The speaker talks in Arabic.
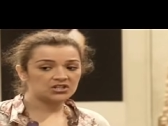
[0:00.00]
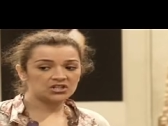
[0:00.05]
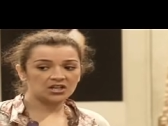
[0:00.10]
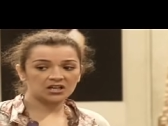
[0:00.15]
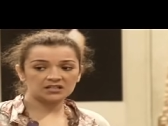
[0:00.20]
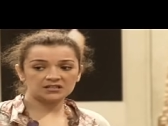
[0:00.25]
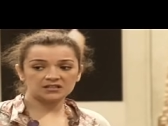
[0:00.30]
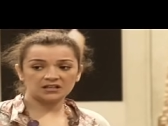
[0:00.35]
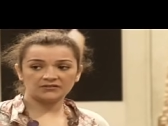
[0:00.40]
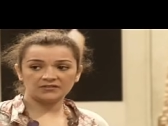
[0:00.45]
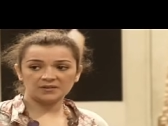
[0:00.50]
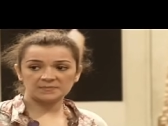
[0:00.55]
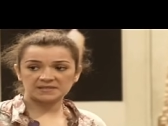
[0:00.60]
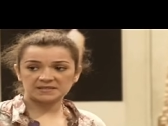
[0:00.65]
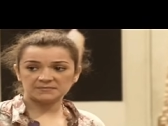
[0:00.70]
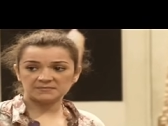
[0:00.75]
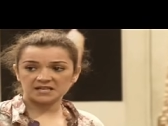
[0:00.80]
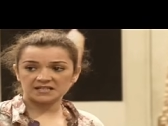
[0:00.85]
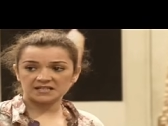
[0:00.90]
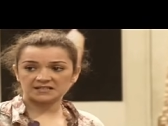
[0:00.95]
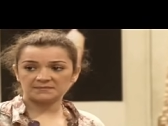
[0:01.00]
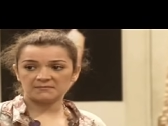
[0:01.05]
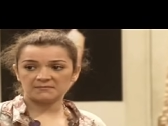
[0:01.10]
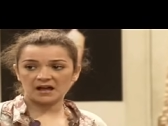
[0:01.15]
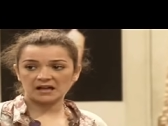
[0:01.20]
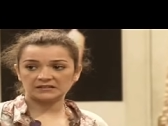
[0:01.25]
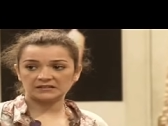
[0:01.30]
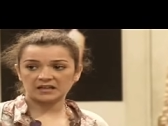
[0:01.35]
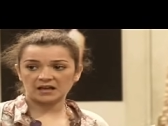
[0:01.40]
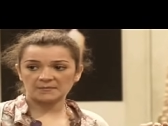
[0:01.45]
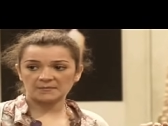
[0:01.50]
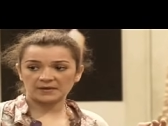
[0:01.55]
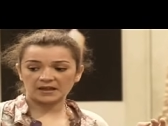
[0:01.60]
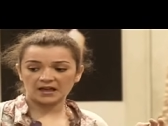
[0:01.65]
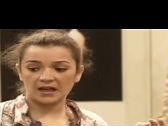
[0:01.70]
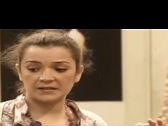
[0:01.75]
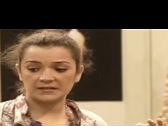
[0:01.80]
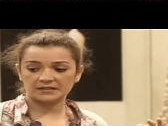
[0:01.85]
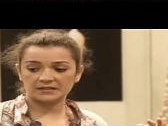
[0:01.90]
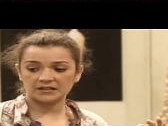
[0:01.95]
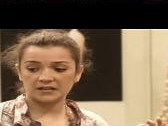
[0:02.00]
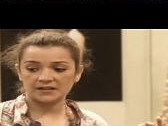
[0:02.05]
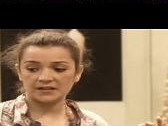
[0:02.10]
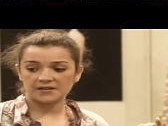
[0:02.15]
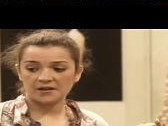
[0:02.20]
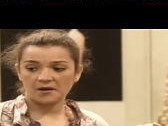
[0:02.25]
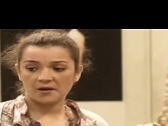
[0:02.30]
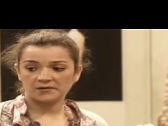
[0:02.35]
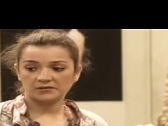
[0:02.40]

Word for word: جي ريزيرفي بسميت مدام قديري